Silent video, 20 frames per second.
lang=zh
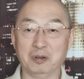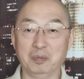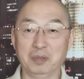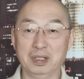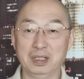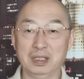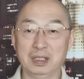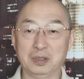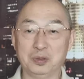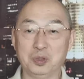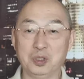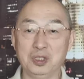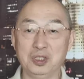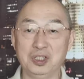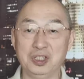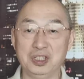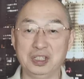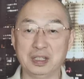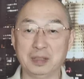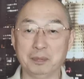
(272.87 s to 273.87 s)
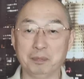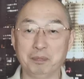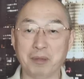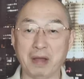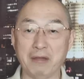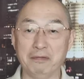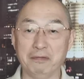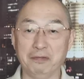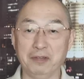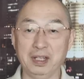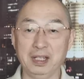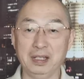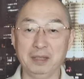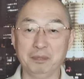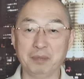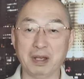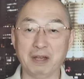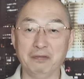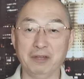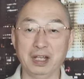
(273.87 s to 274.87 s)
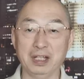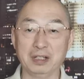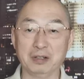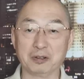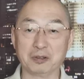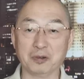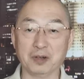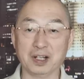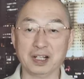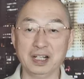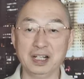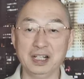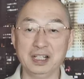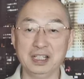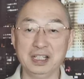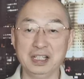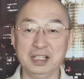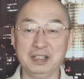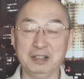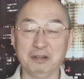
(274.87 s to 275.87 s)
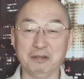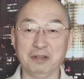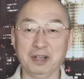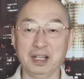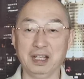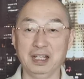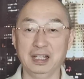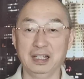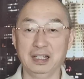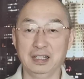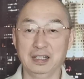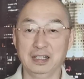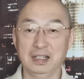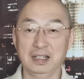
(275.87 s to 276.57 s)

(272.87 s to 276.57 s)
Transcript: 我们的军机将半飞，半飞就是我跟着你一起飞。